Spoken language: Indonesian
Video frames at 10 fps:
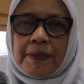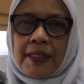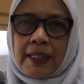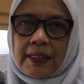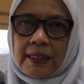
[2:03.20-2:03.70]

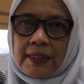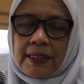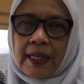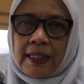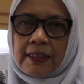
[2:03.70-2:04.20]
menjadi
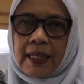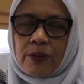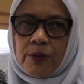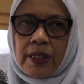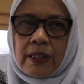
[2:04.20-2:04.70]
salah
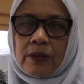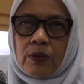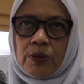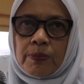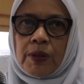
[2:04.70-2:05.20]
satu yang
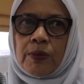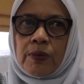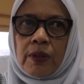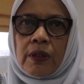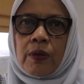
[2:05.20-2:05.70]
terus
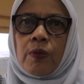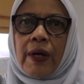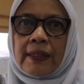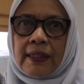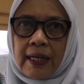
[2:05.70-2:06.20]
mendukung
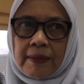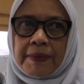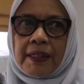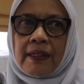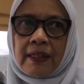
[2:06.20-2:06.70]

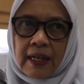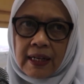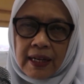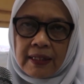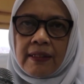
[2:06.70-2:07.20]
kekuatan
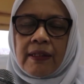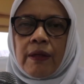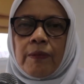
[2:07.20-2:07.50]
pergerakan